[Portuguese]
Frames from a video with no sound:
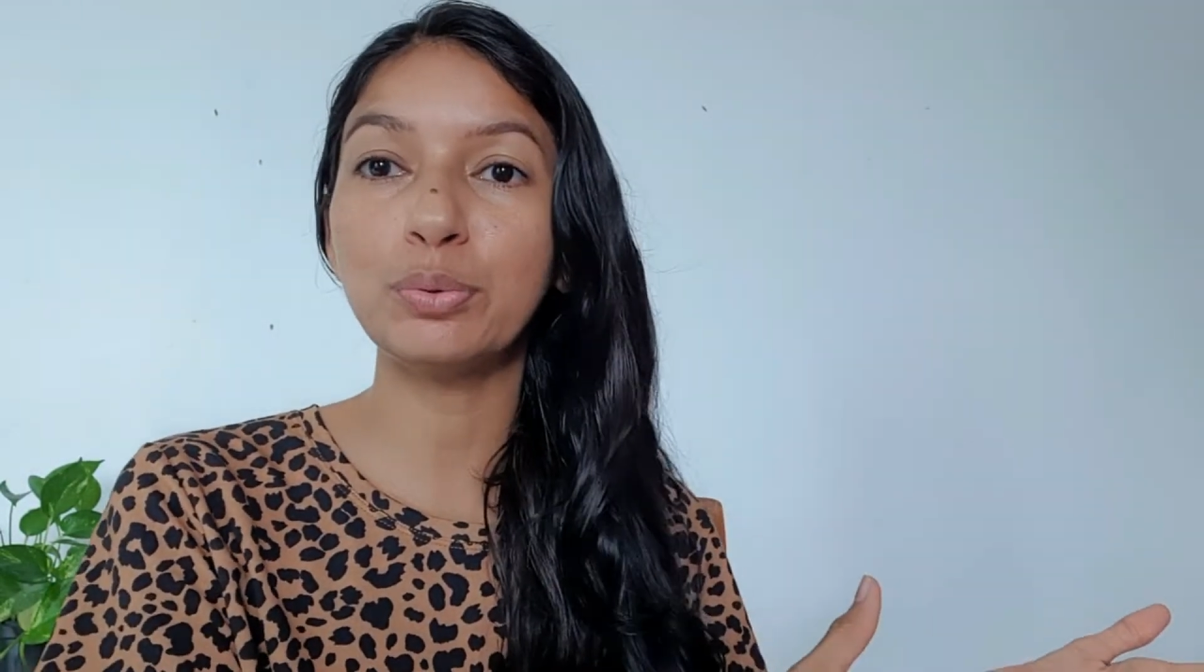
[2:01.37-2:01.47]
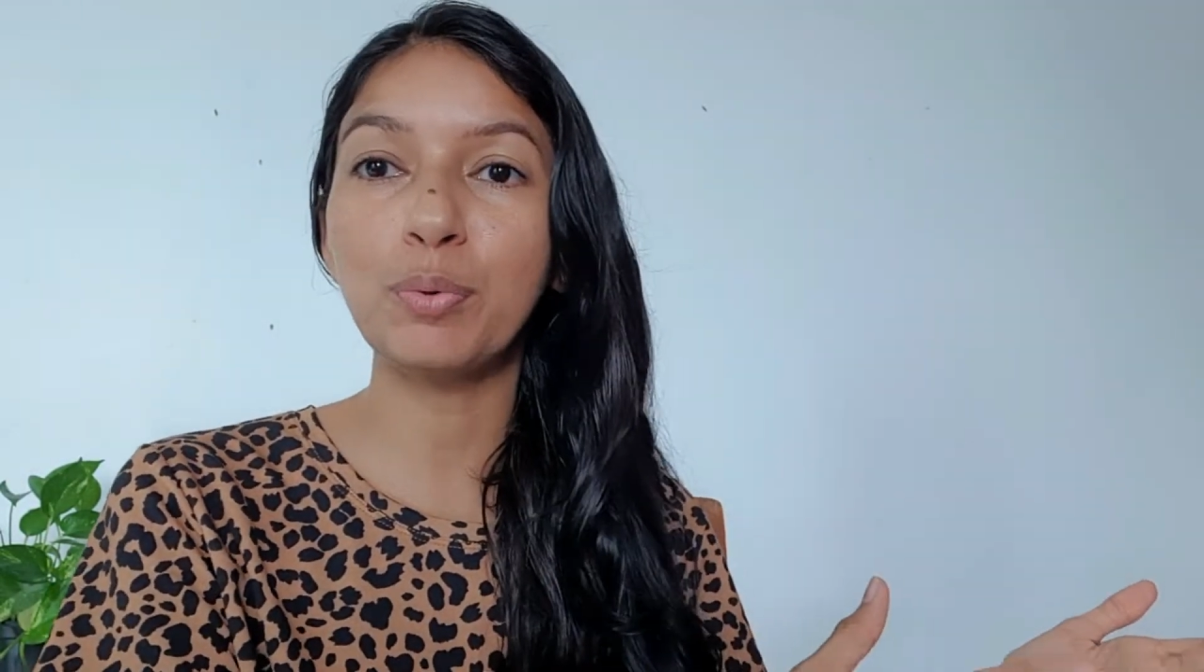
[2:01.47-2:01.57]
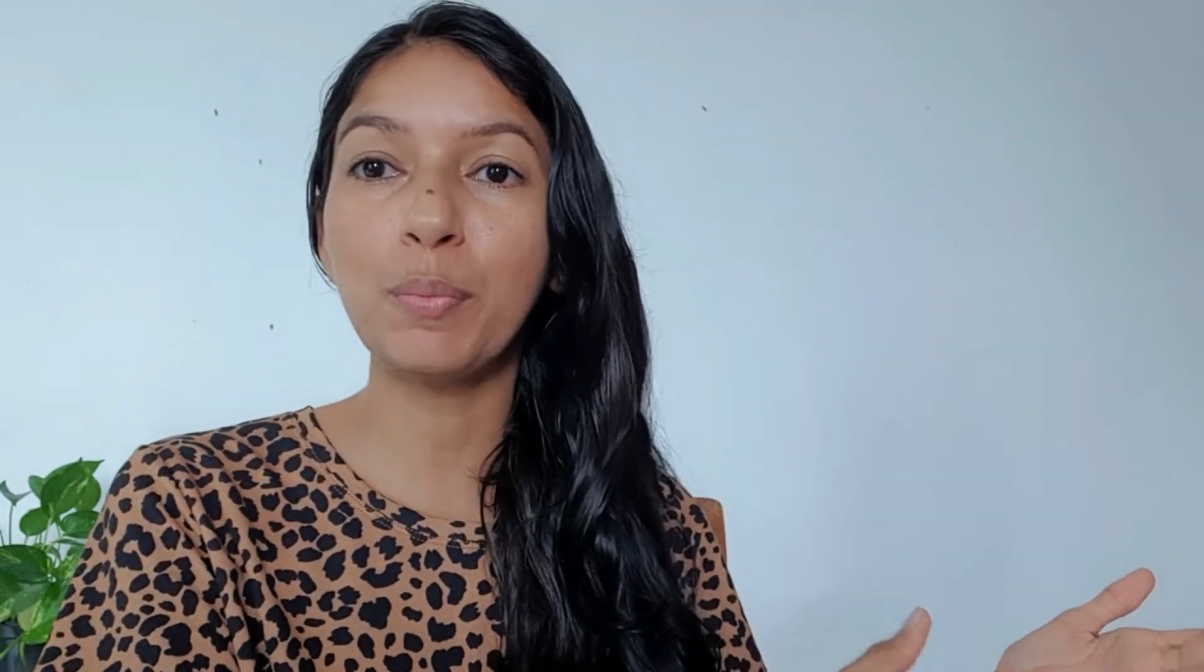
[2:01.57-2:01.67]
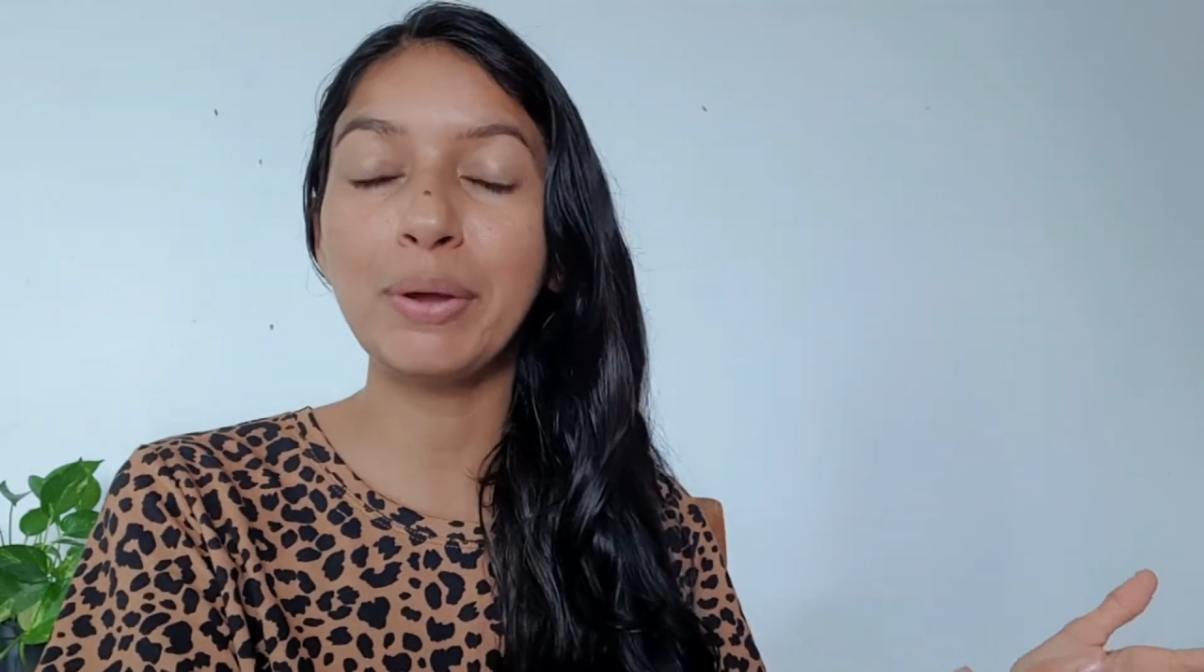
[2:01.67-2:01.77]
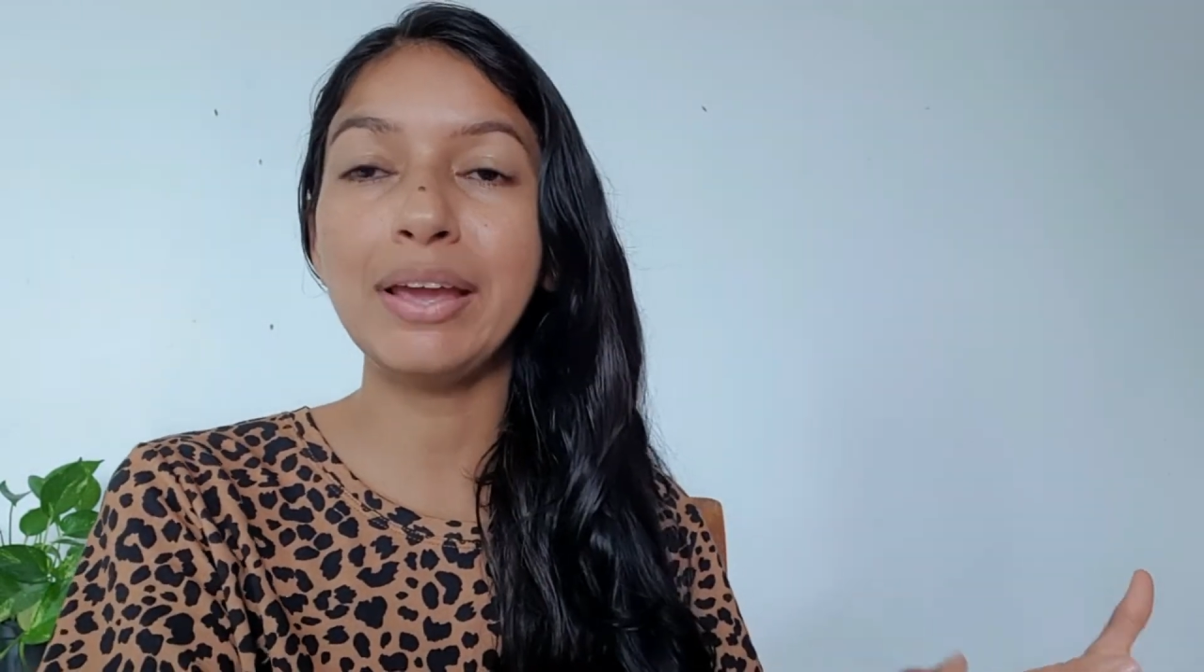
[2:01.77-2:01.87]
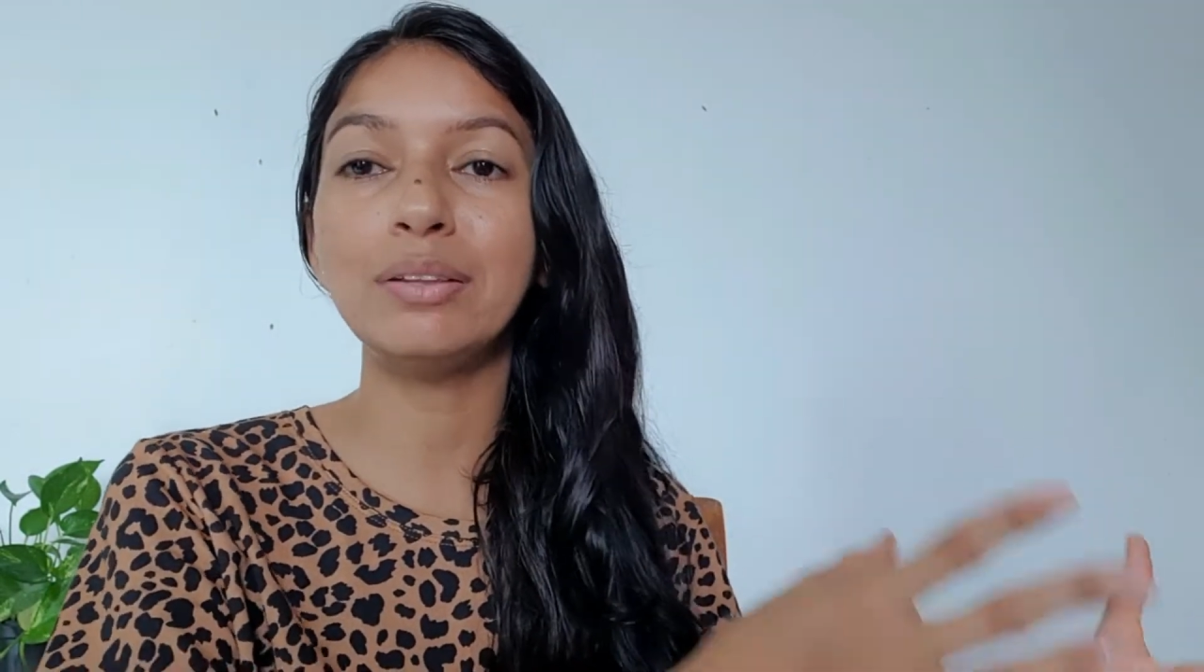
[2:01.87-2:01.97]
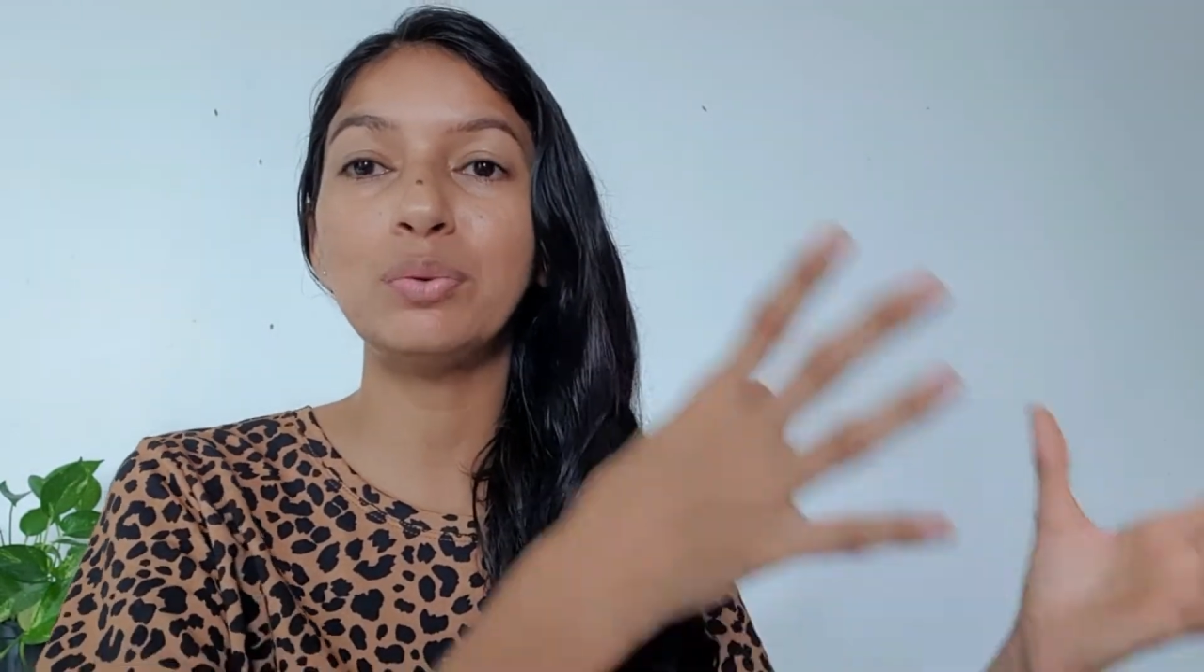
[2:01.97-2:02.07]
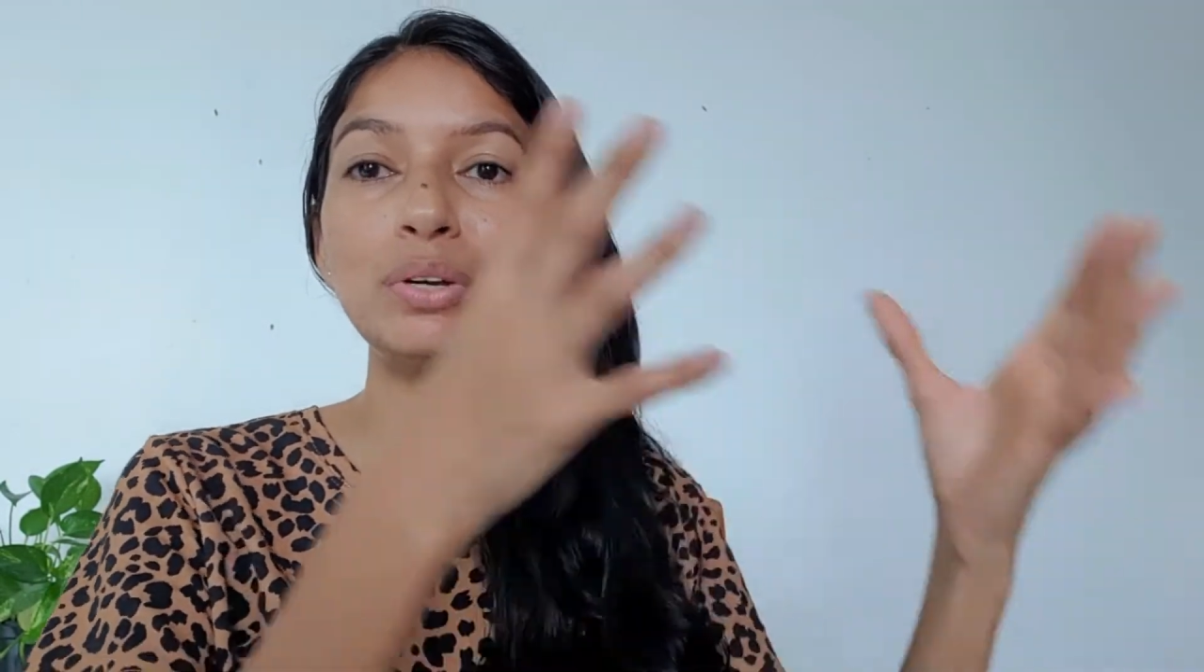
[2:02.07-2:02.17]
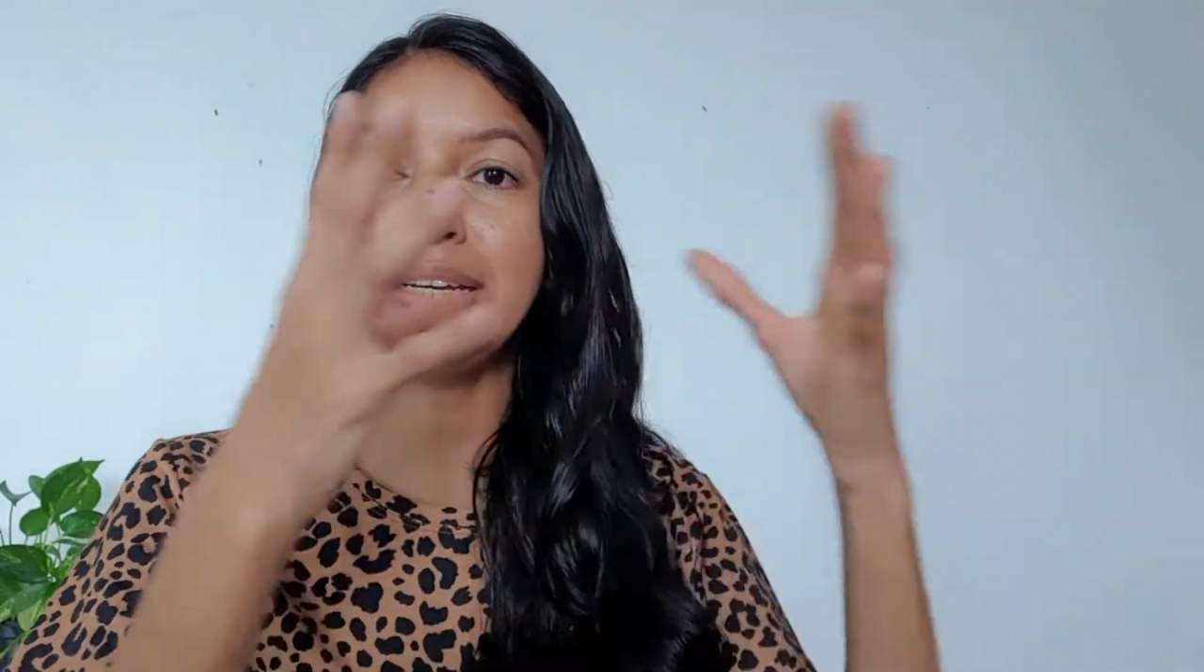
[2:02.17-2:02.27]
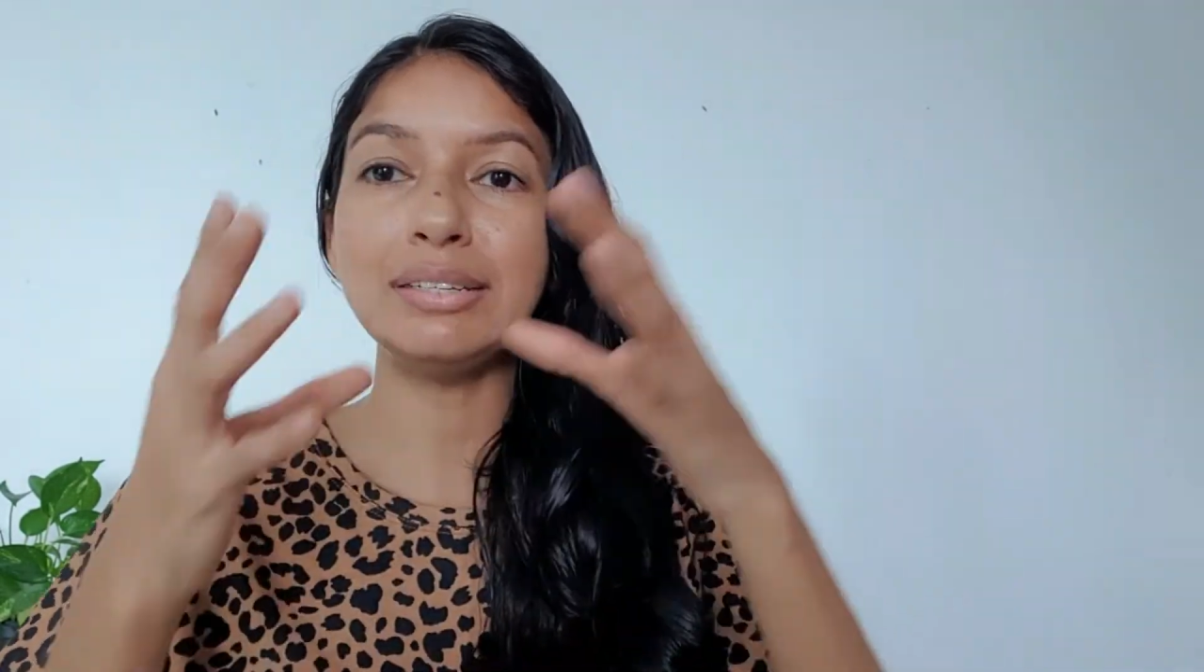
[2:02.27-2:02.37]
no
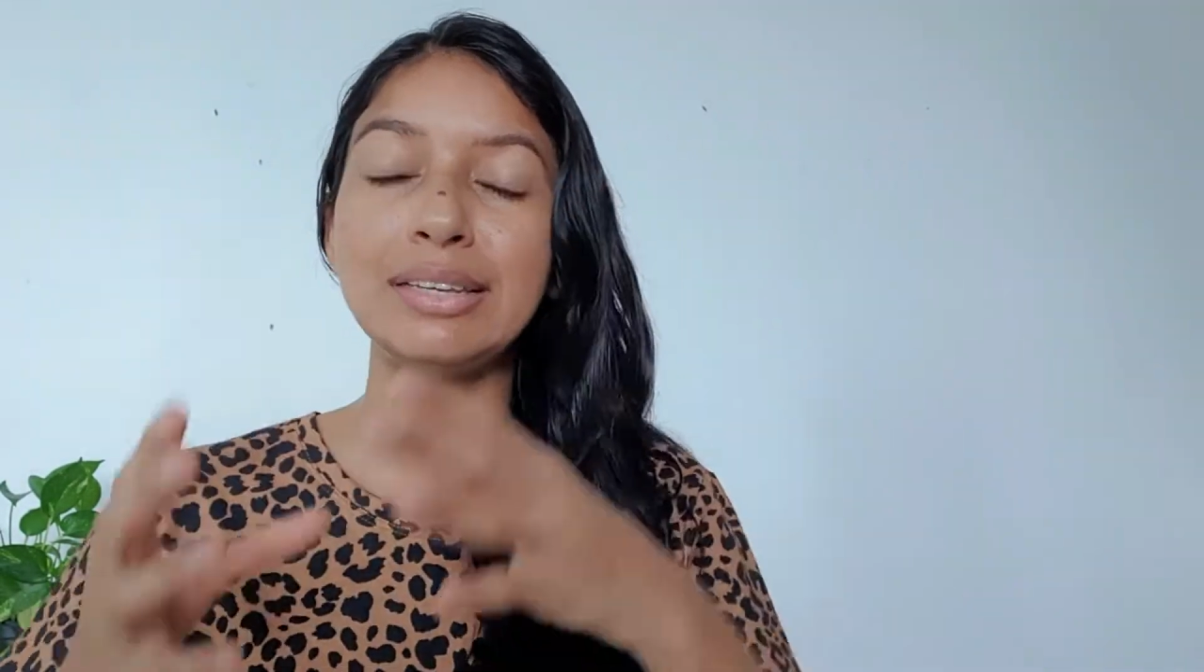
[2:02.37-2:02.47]
momento e